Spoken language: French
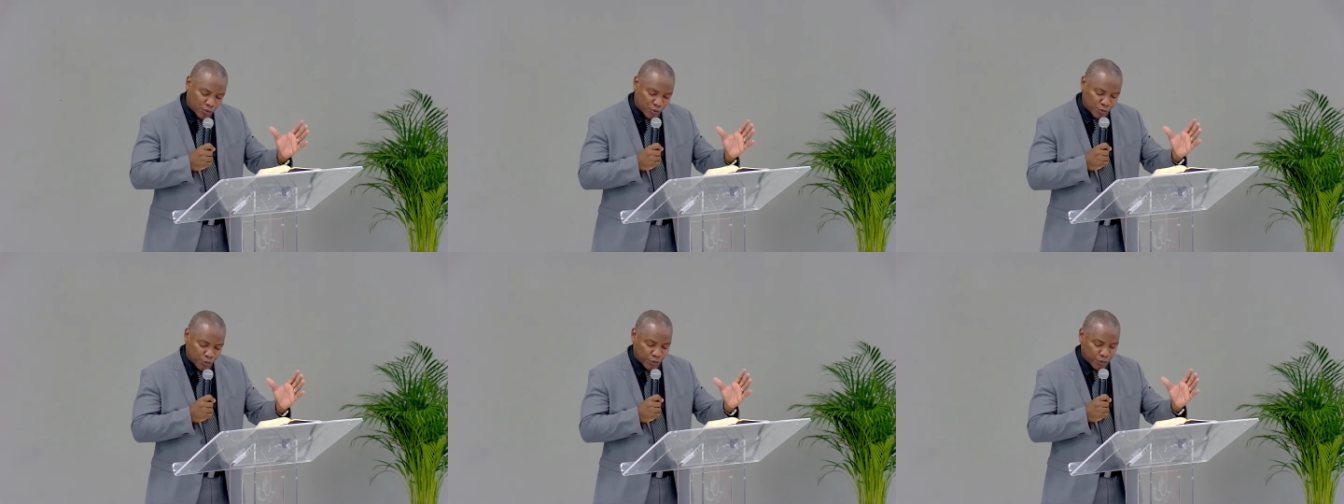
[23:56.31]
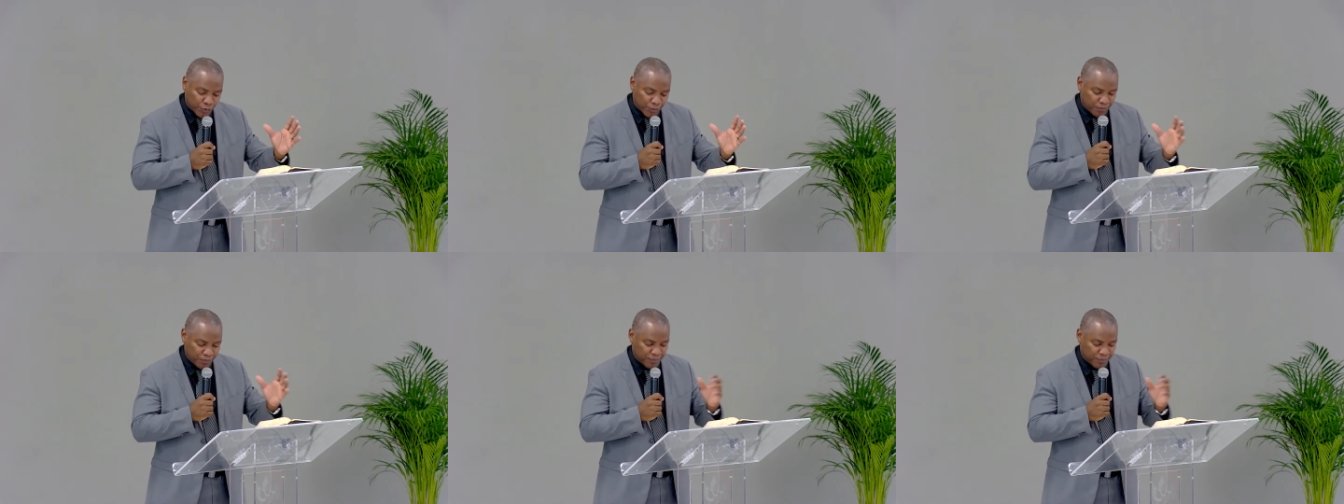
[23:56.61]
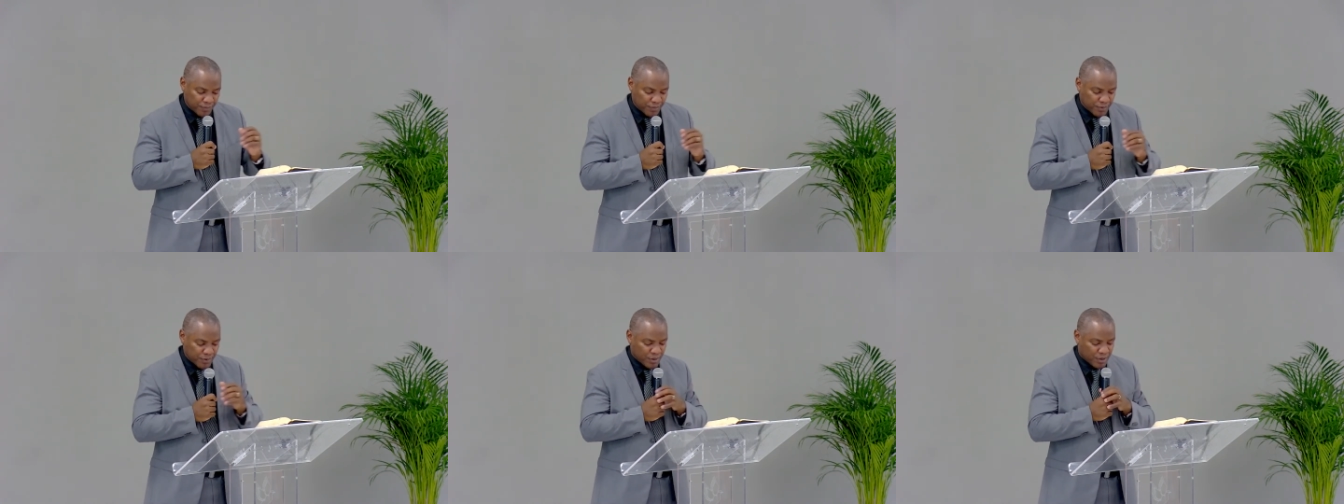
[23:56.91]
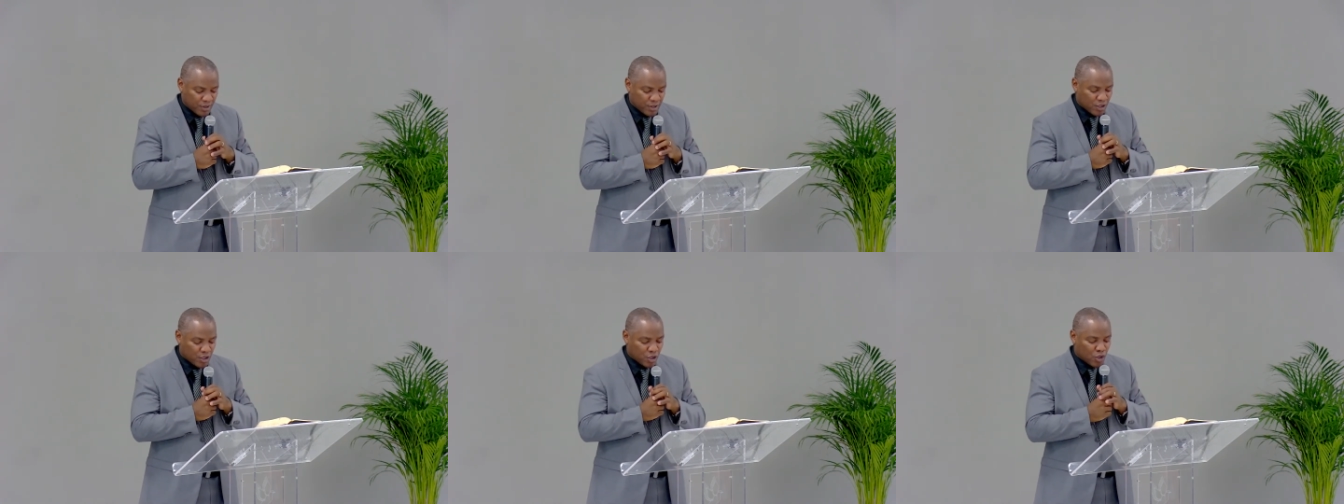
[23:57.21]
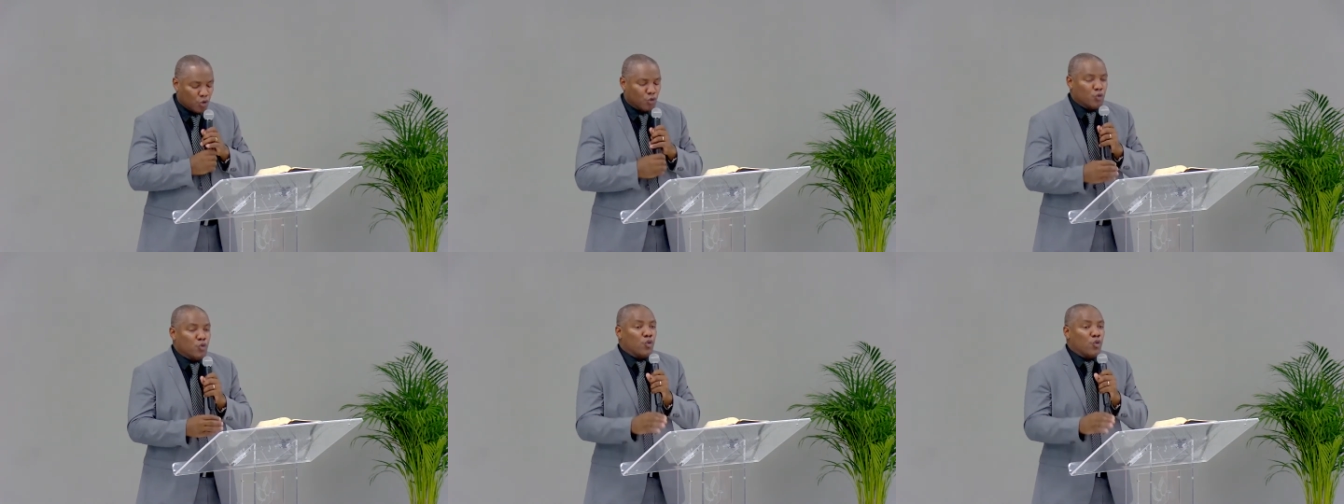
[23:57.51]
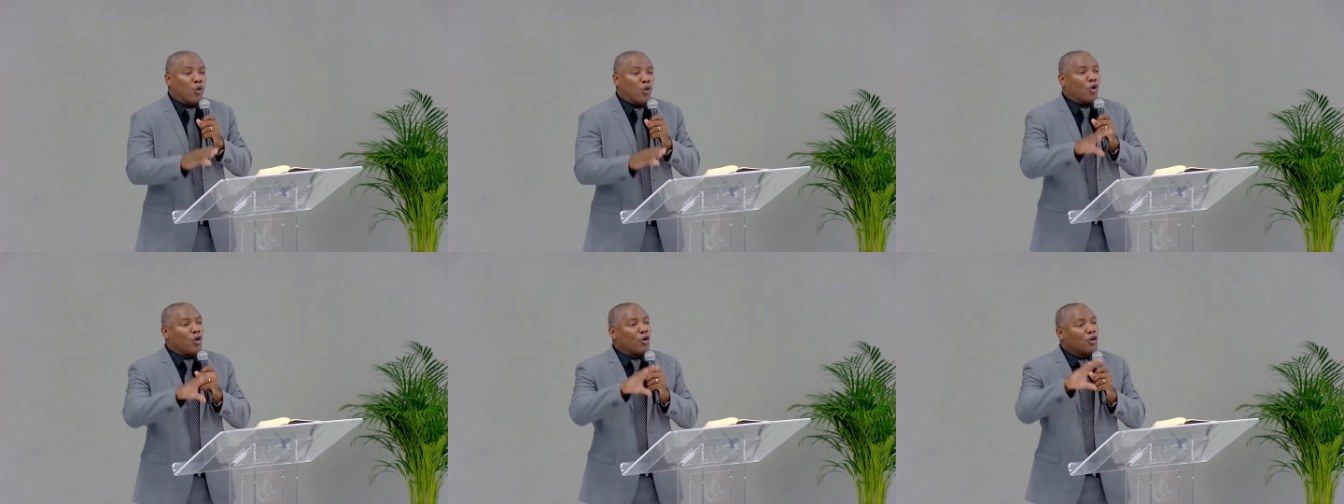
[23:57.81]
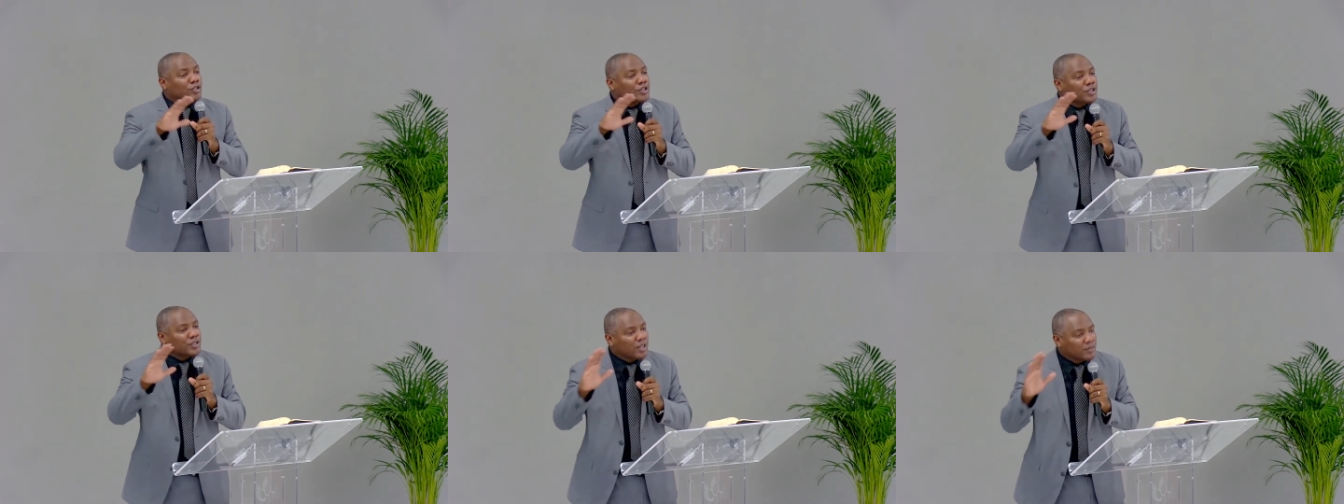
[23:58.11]
Dieu, nous
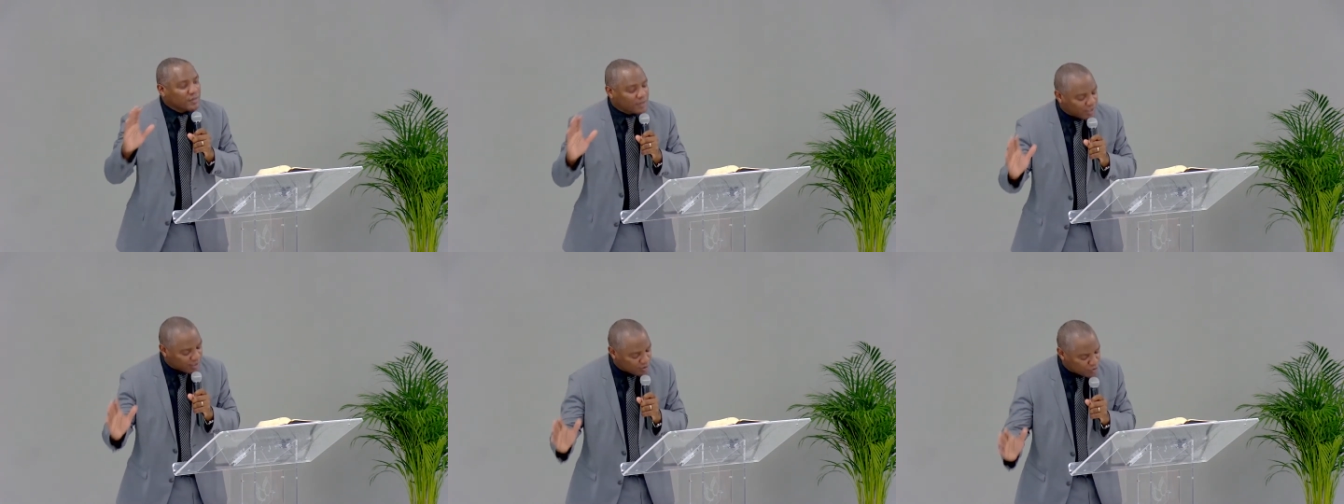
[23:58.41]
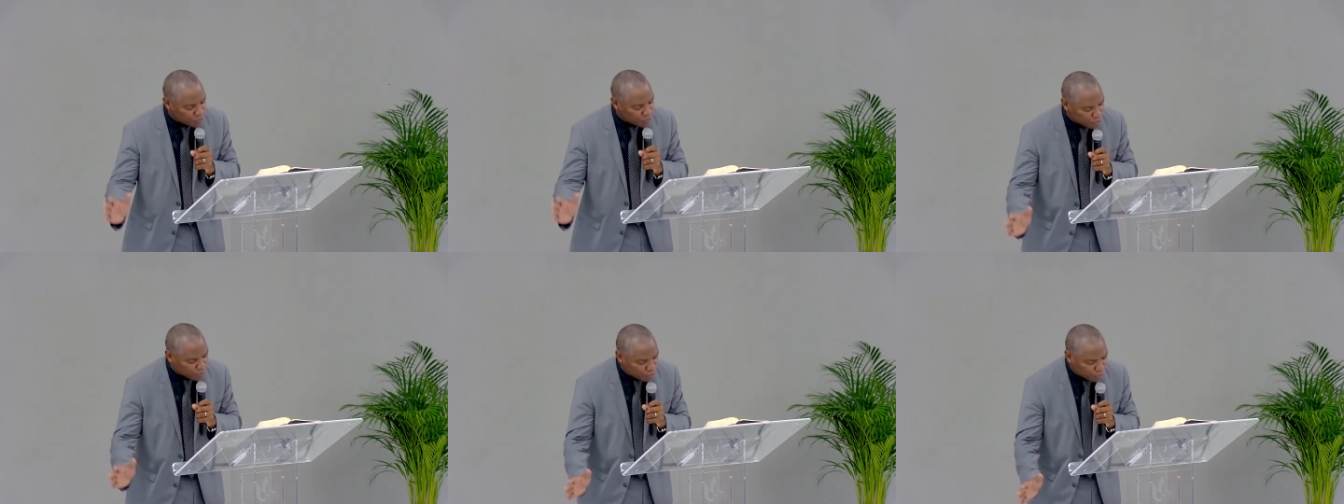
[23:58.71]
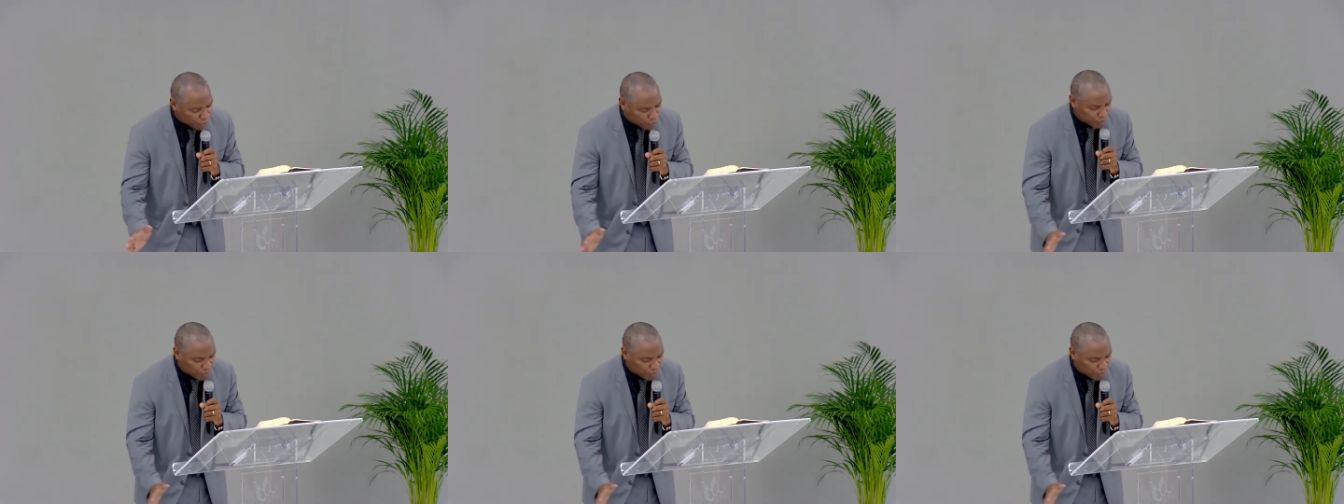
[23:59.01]
recentrer sur Dieu